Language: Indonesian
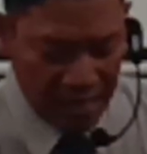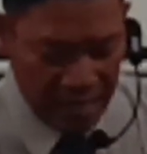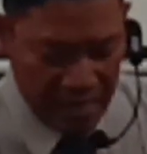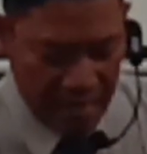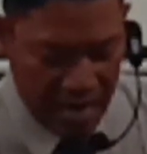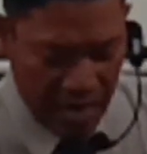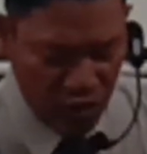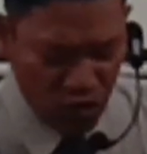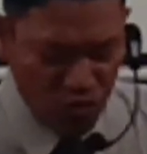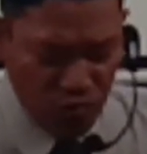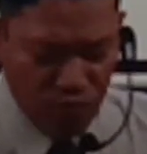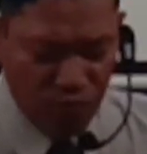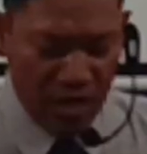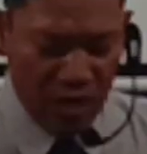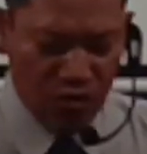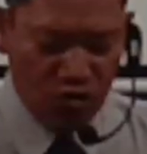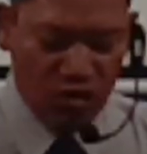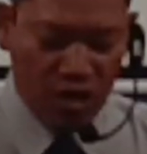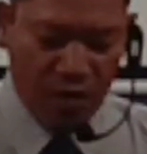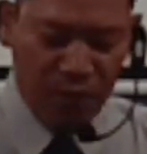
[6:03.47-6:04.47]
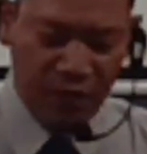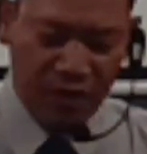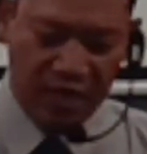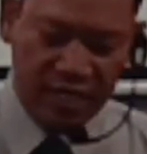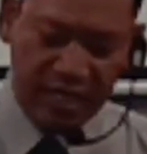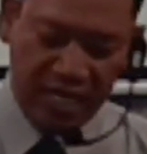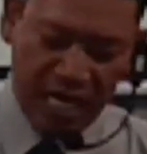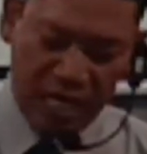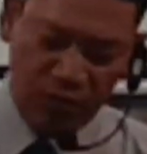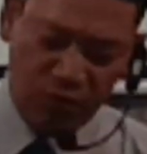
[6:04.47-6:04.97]
lalu mengurapi
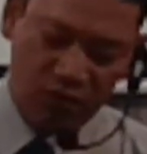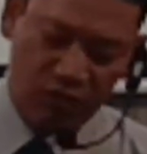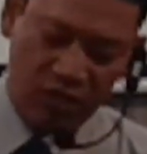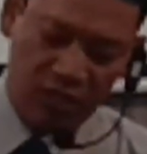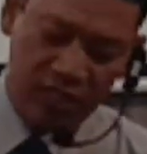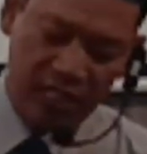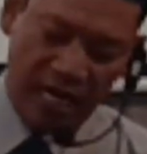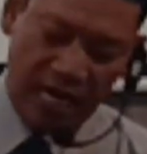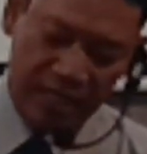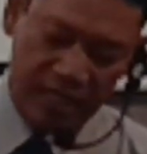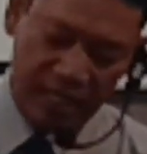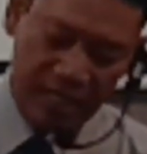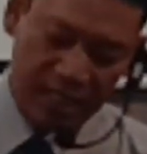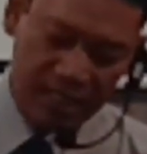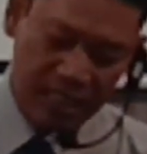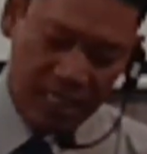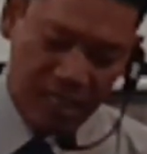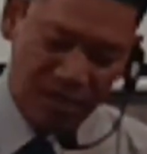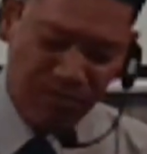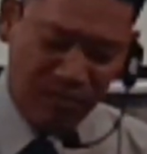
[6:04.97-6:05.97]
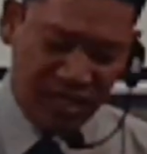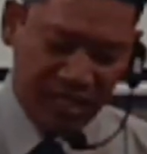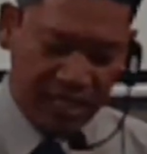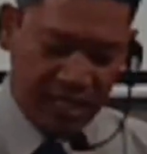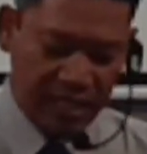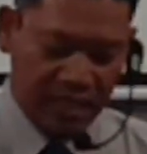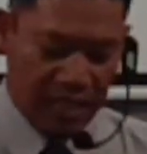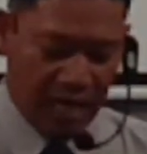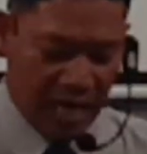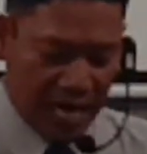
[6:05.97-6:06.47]
Daud di sana
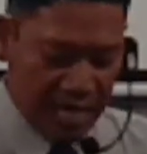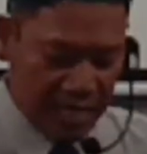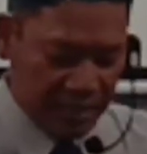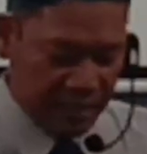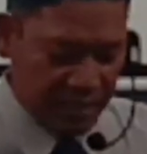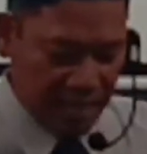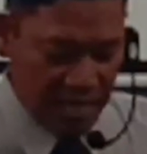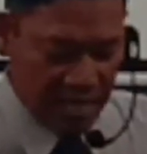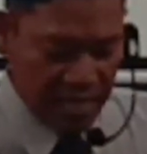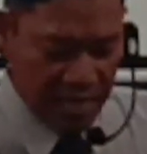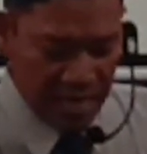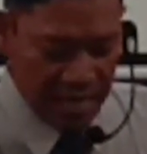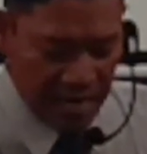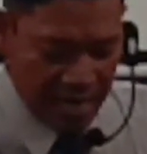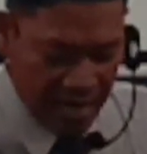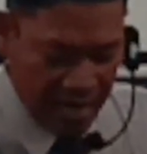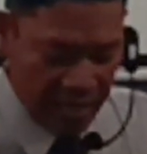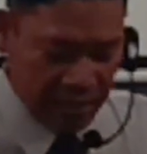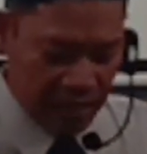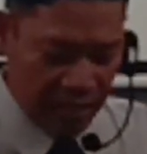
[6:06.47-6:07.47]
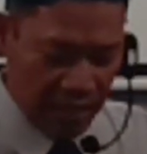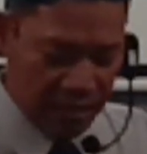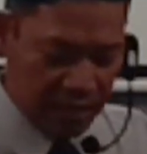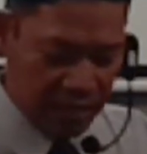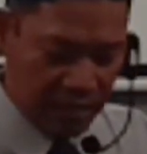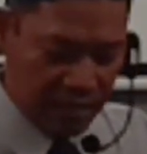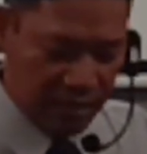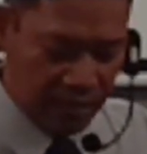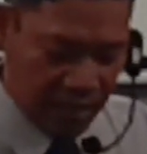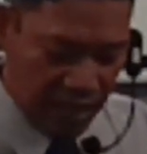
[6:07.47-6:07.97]
menjadi raja
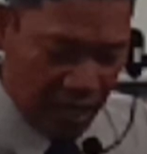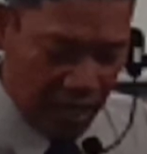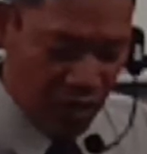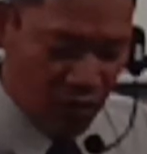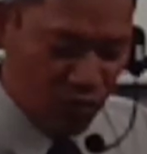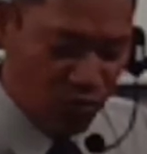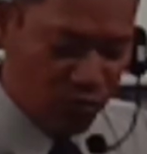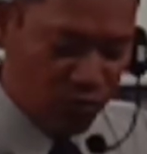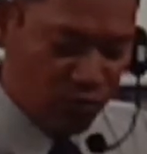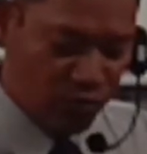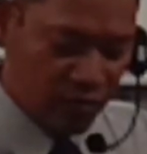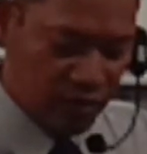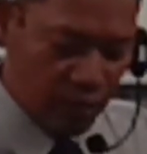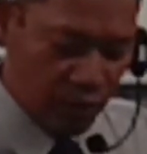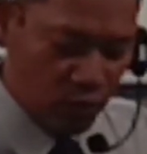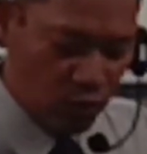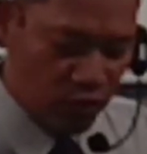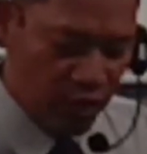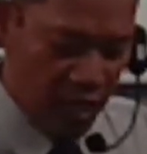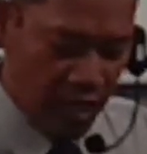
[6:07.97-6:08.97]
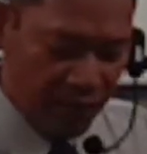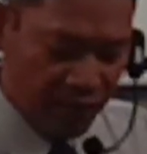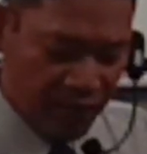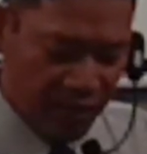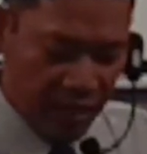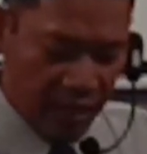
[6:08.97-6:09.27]
atas kaum Yehuda.